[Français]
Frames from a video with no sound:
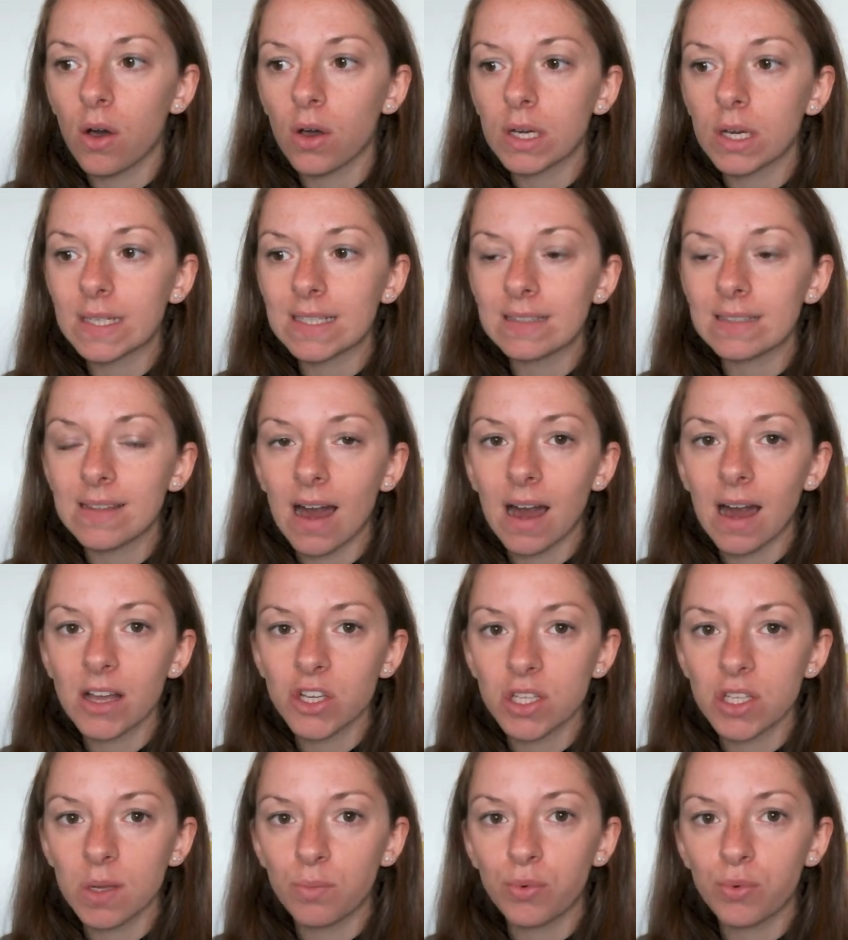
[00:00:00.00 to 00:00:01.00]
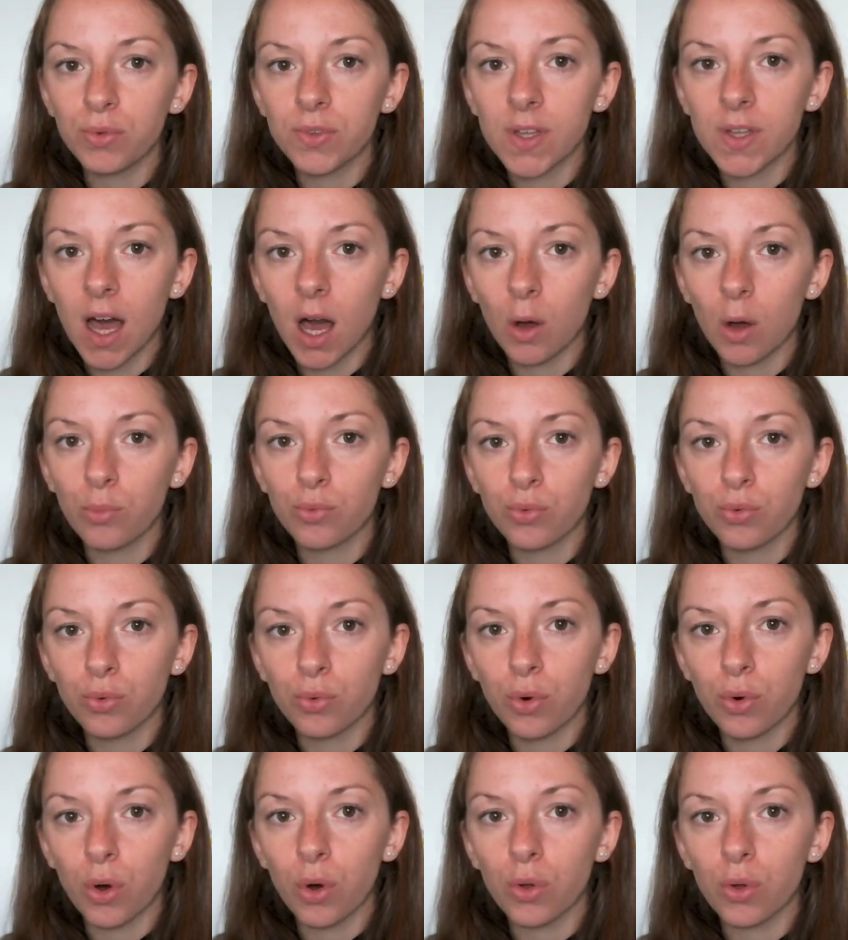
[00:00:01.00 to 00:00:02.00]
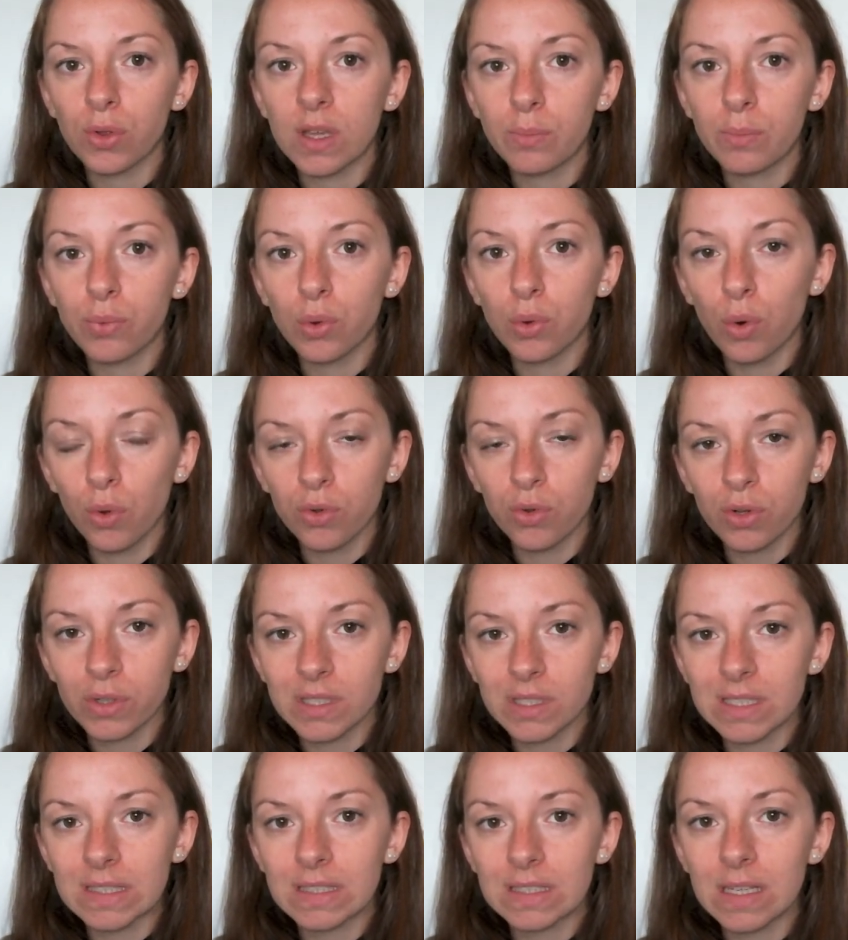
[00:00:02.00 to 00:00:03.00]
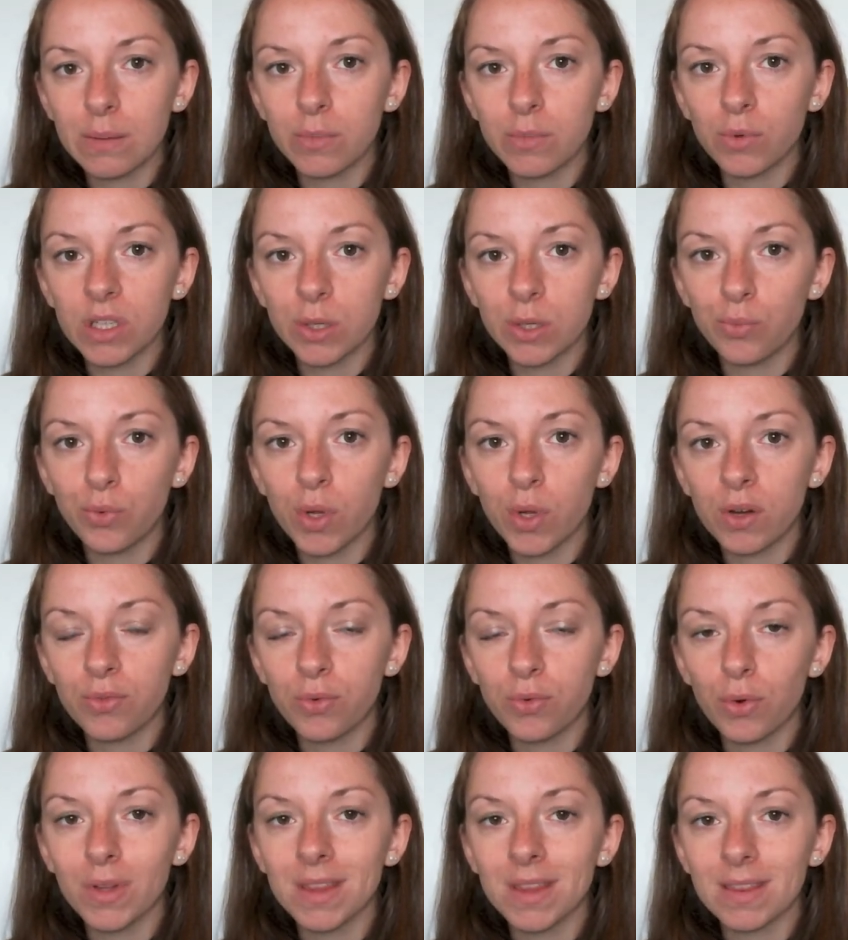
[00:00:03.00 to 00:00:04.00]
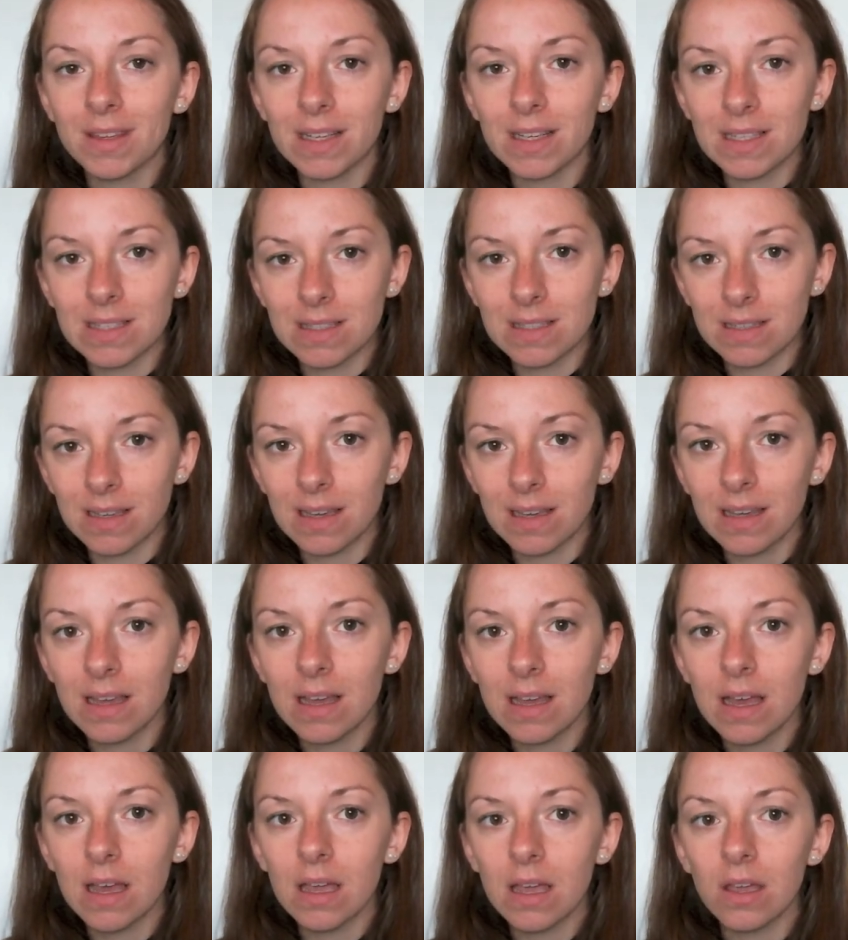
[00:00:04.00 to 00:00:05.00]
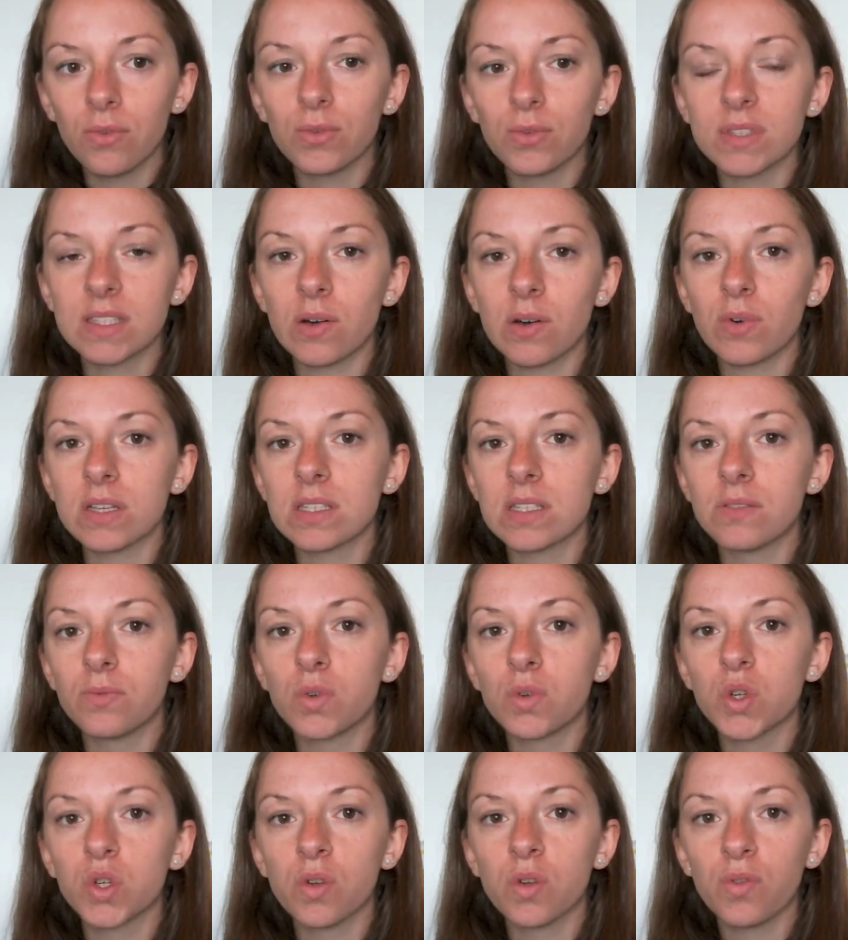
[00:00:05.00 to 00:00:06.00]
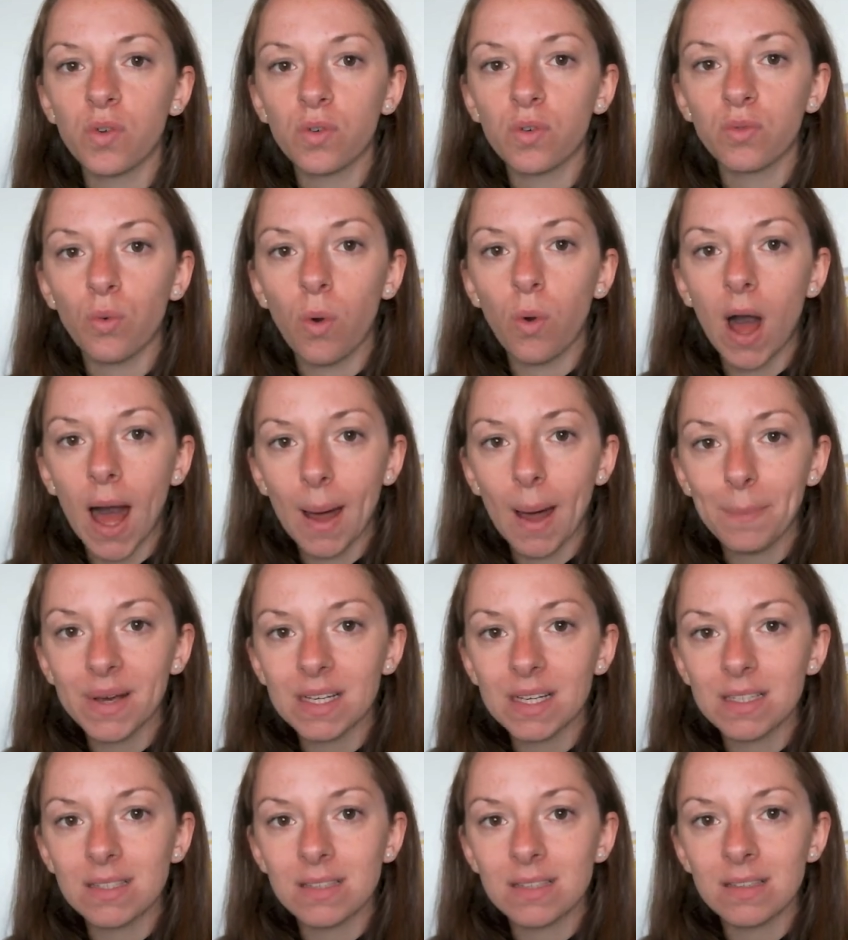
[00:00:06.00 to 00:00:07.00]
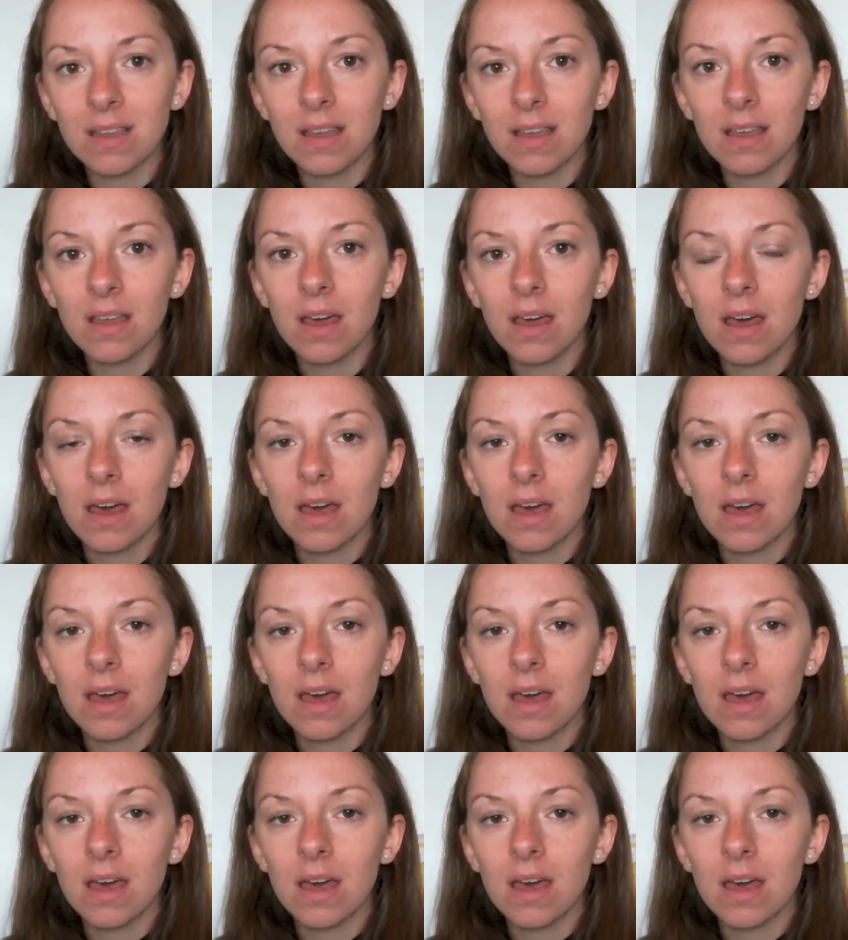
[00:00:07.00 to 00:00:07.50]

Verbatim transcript: quitte à racheter plus tard pour des plus grosses quantités, mais au début il faut tester, il faut savoir si vos cheveux vont apprécier,